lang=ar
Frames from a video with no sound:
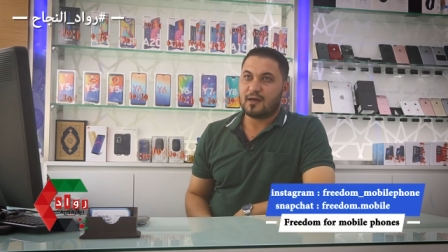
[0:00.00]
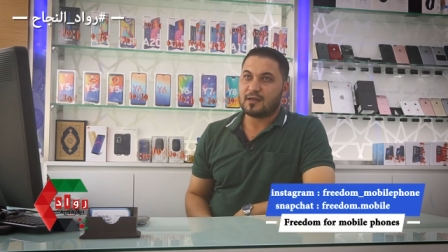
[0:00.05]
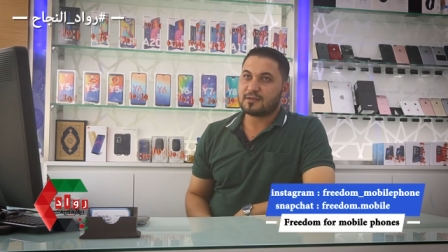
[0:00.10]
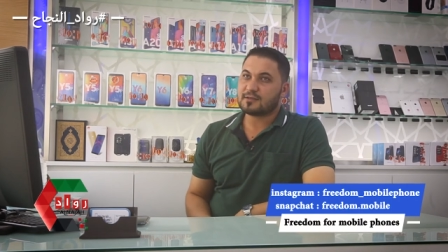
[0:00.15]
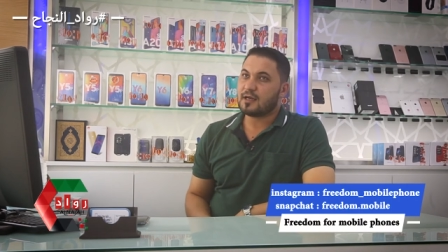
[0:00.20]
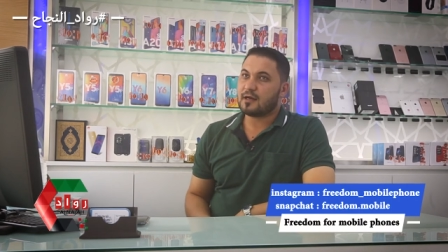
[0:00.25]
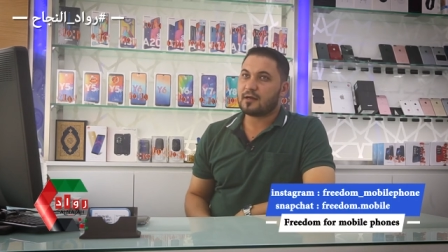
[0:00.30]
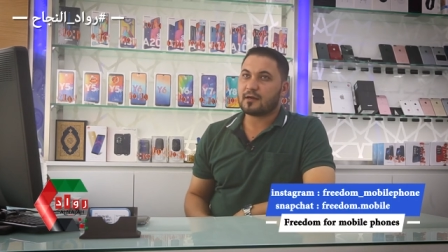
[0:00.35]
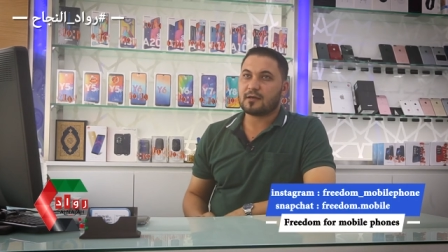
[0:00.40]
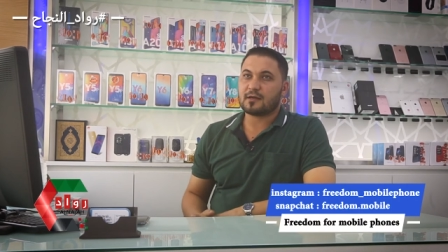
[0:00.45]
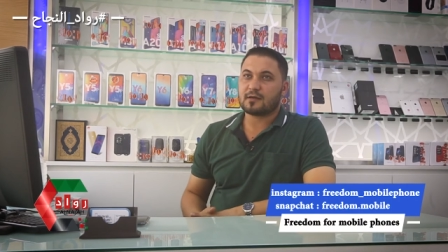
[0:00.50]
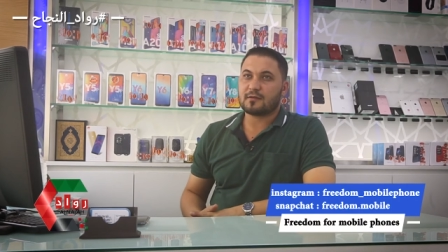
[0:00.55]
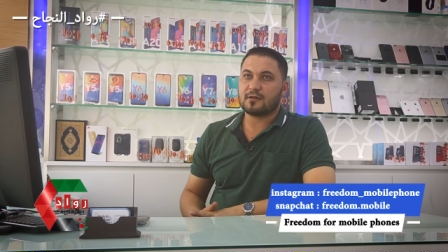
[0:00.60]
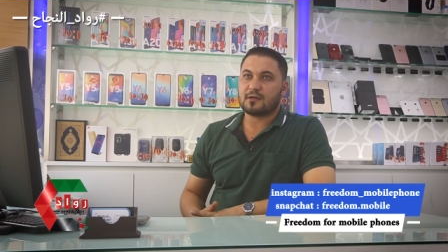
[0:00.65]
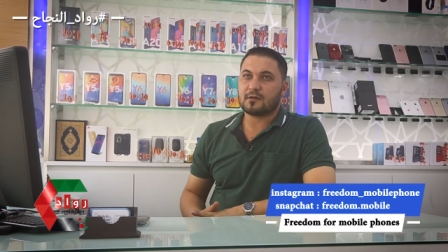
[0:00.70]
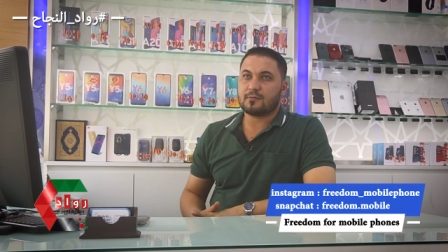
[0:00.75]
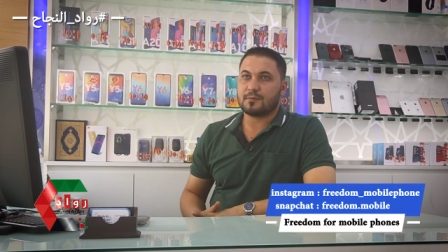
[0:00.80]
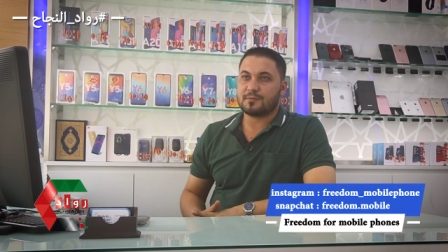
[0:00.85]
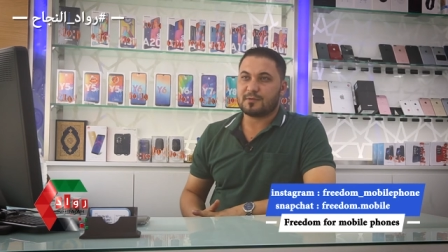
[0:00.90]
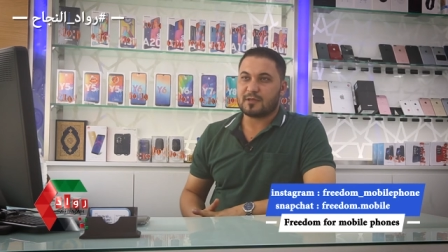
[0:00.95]
اسعارنا
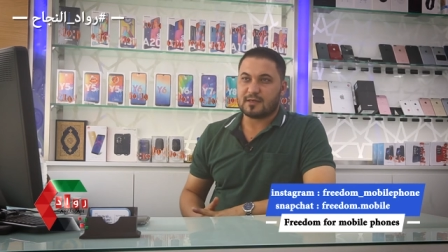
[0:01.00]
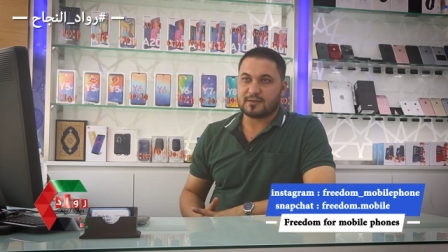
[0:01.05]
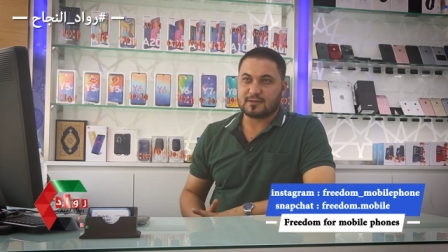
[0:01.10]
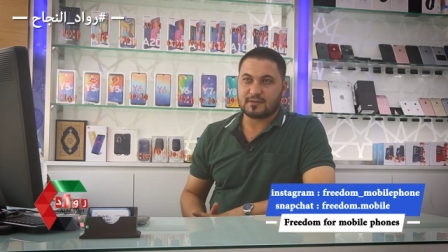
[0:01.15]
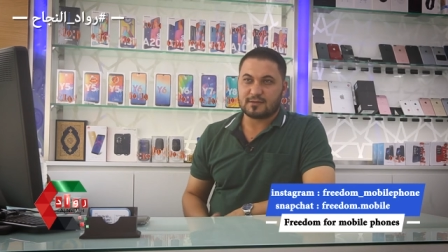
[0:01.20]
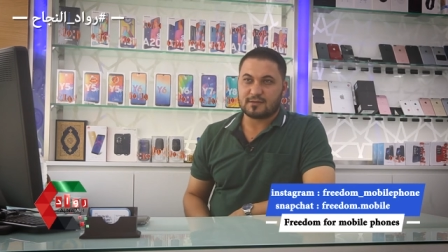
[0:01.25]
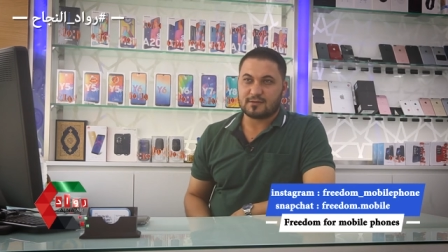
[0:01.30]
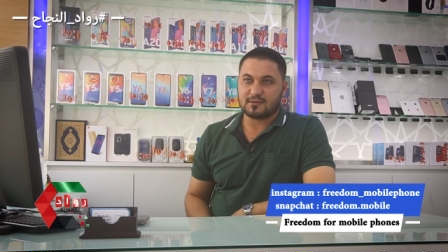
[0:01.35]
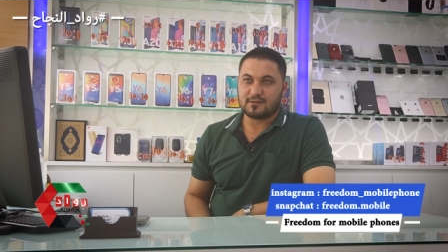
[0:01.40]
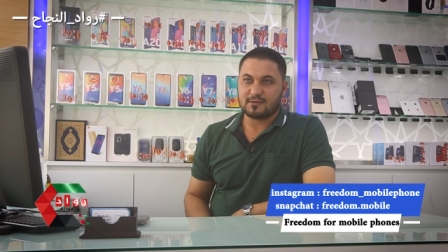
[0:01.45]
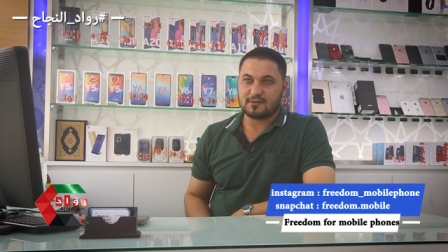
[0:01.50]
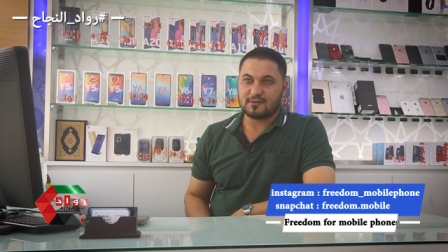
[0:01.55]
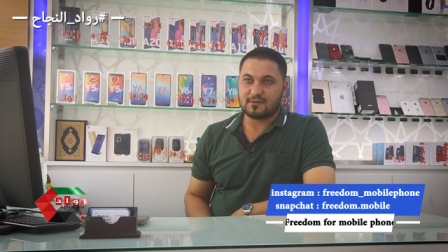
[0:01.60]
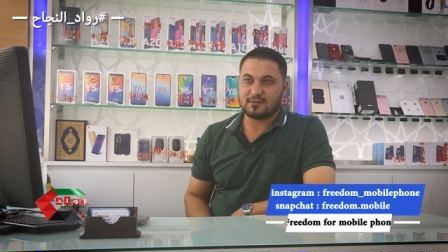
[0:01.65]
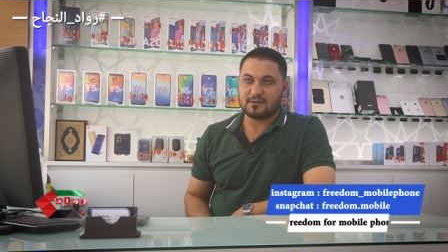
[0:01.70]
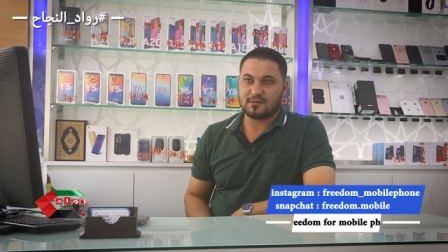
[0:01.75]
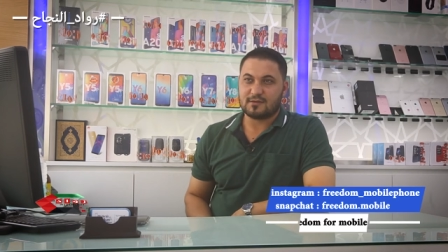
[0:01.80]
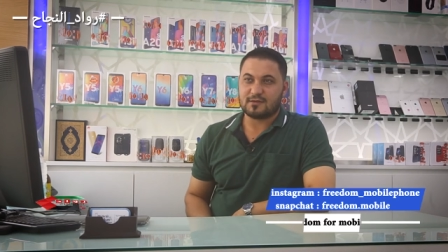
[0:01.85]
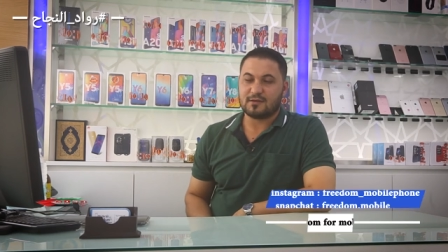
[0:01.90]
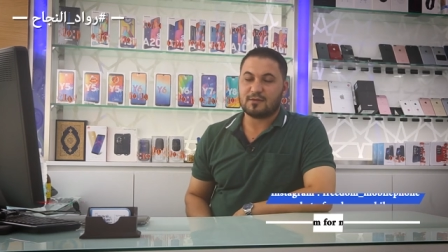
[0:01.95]
كثير ممتازه
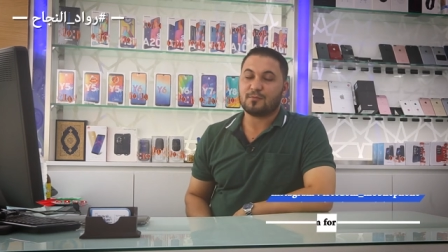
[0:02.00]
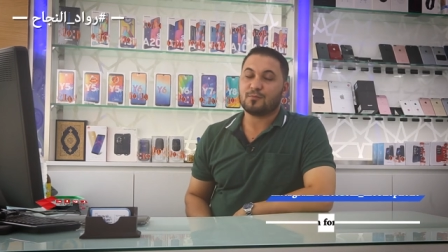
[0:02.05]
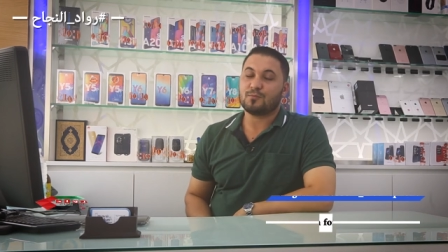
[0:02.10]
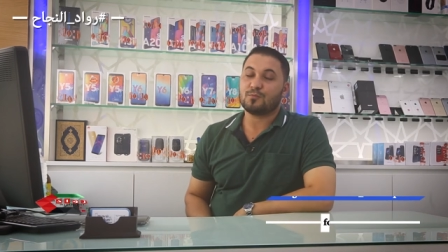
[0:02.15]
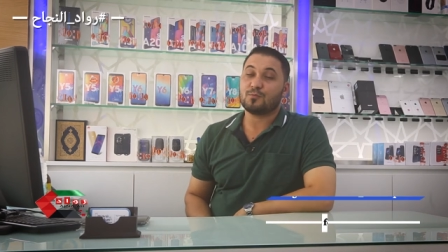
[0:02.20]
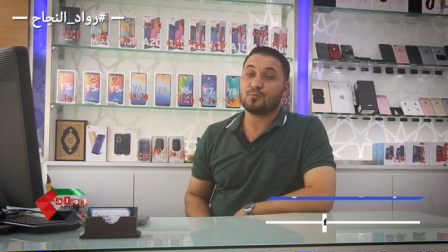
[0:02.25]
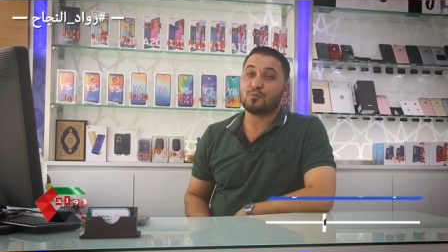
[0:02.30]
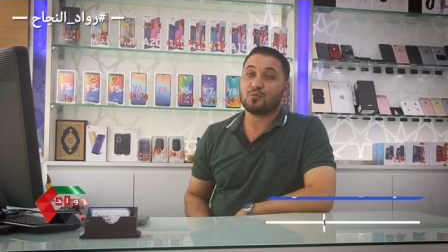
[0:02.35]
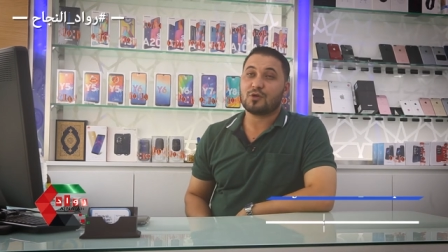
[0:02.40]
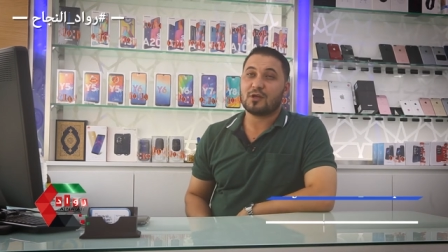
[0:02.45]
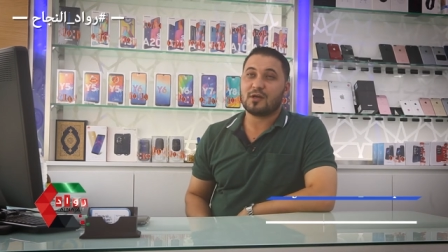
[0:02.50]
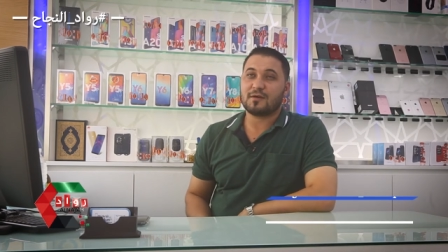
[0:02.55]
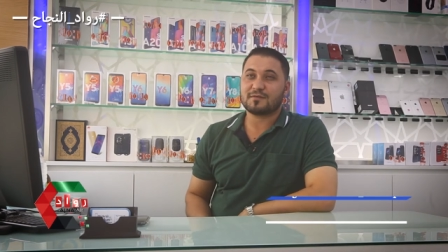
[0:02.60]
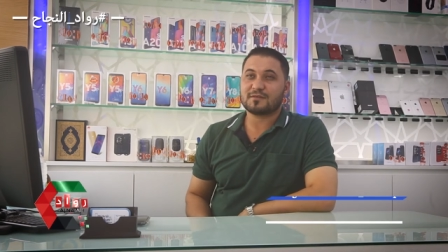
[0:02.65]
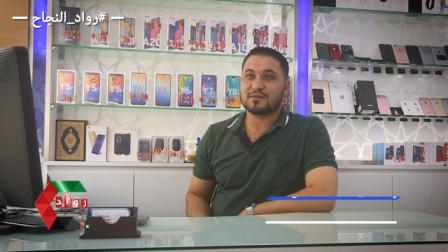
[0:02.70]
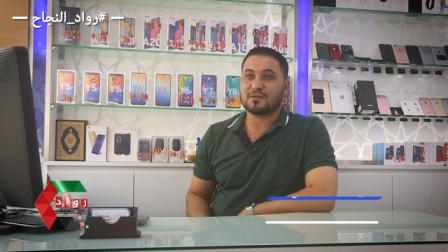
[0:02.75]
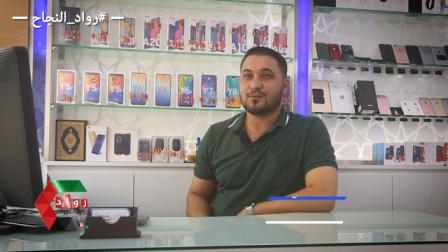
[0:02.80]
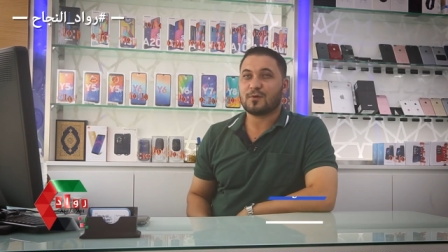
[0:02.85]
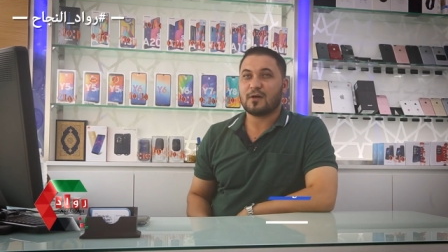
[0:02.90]
منافسه